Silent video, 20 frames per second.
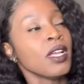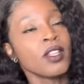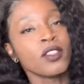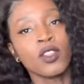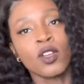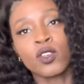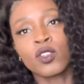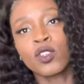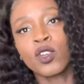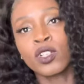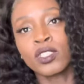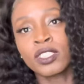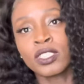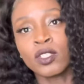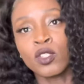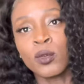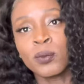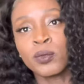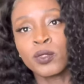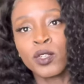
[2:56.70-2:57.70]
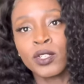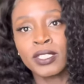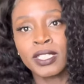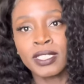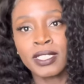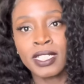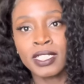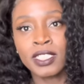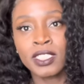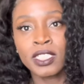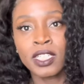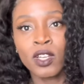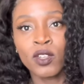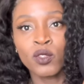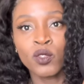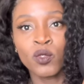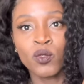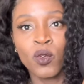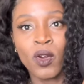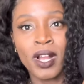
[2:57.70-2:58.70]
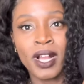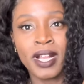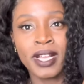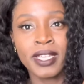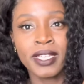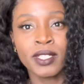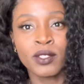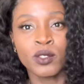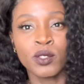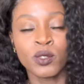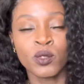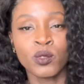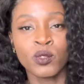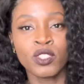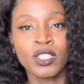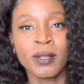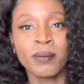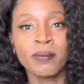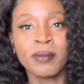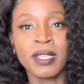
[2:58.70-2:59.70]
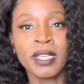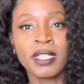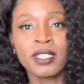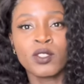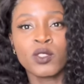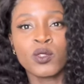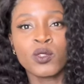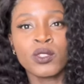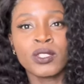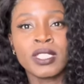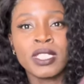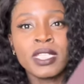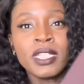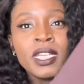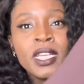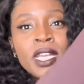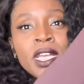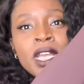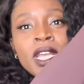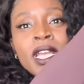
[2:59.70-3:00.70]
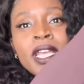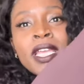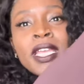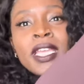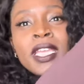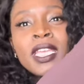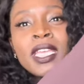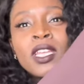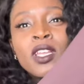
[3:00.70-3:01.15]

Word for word: Donc, quand le bouton est attaché, on ne voit rien du tout. J'aime bien ce côté. Et